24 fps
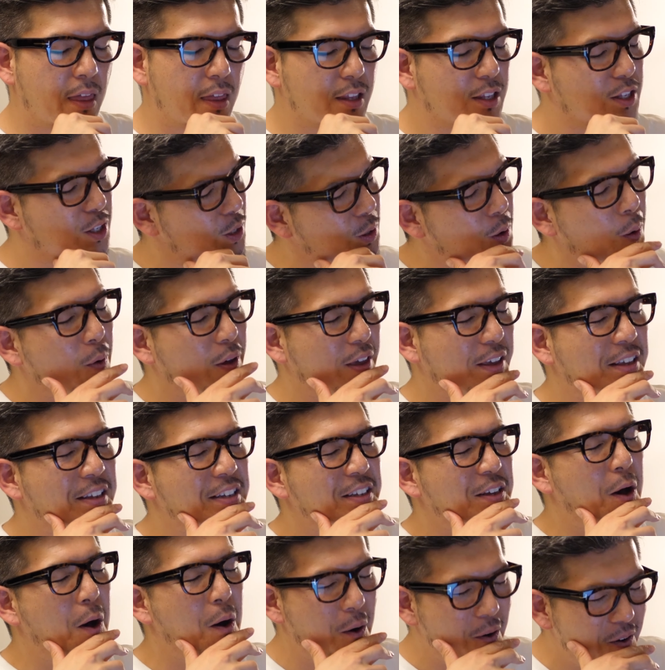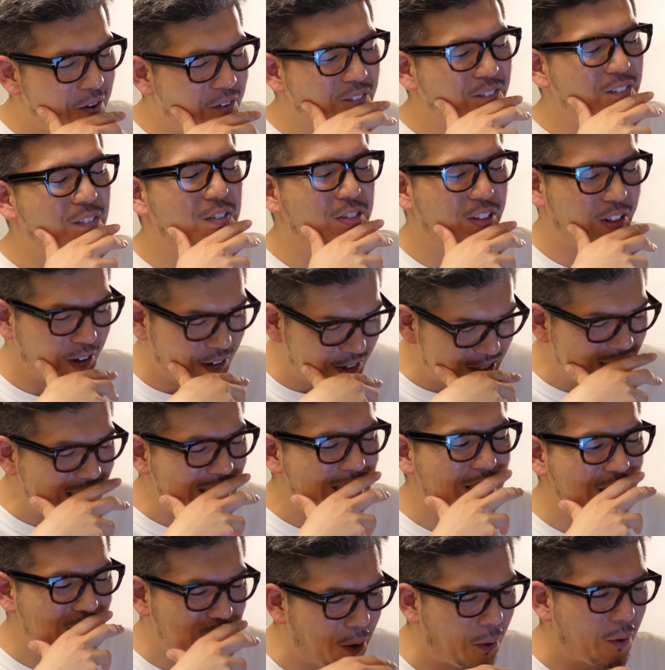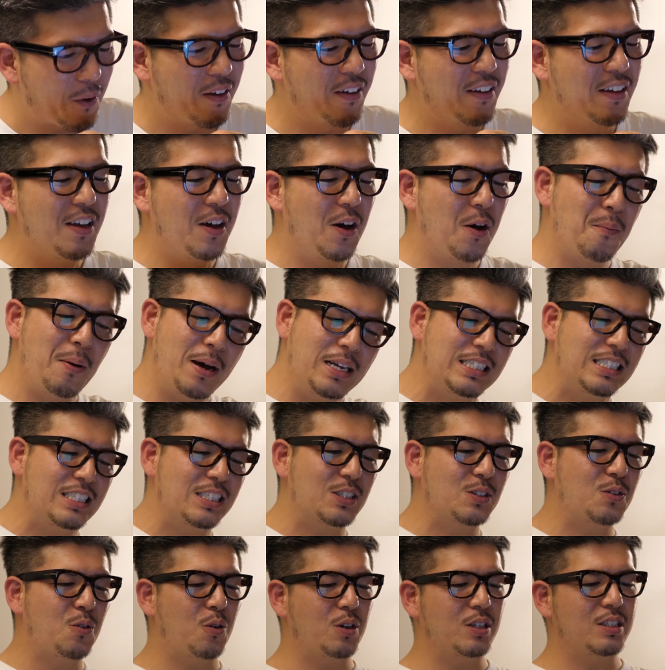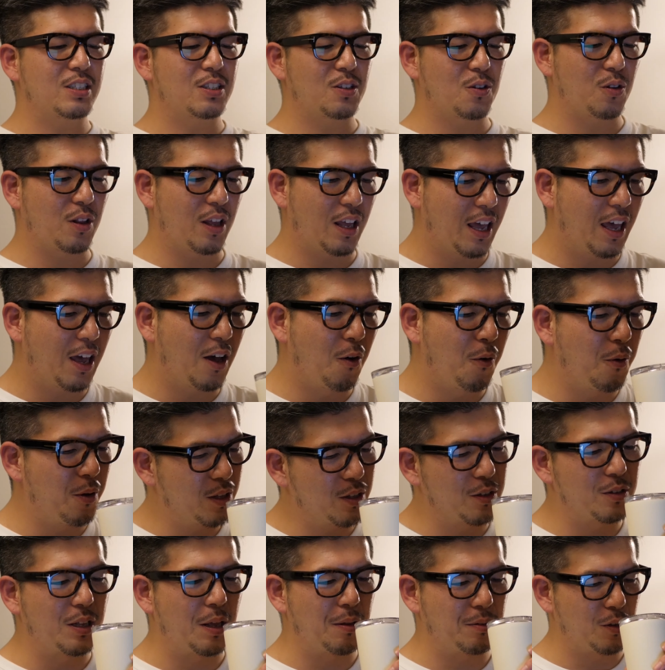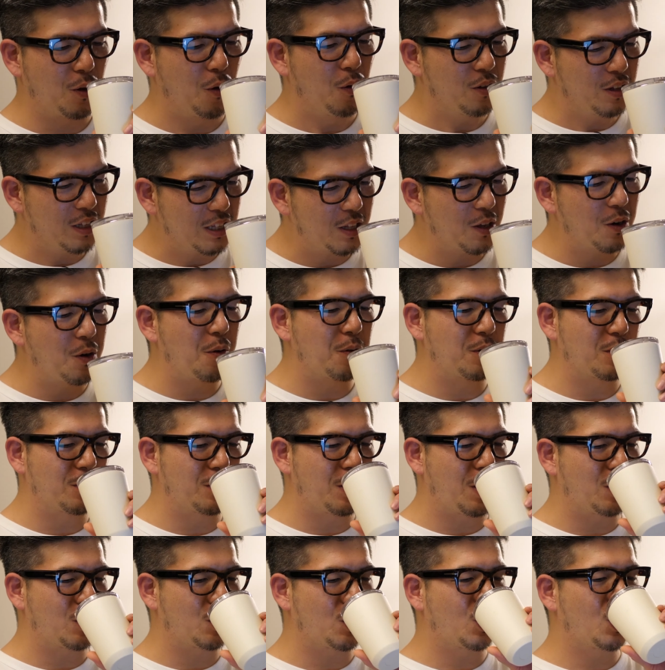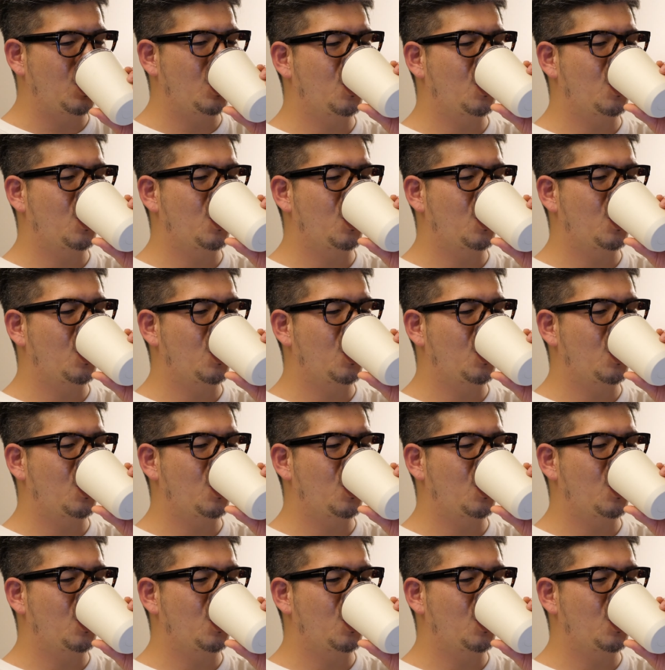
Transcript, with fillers: すごい、本当にすごい、マジすごいですよね。おめでとうございます。本当におめでとうございます。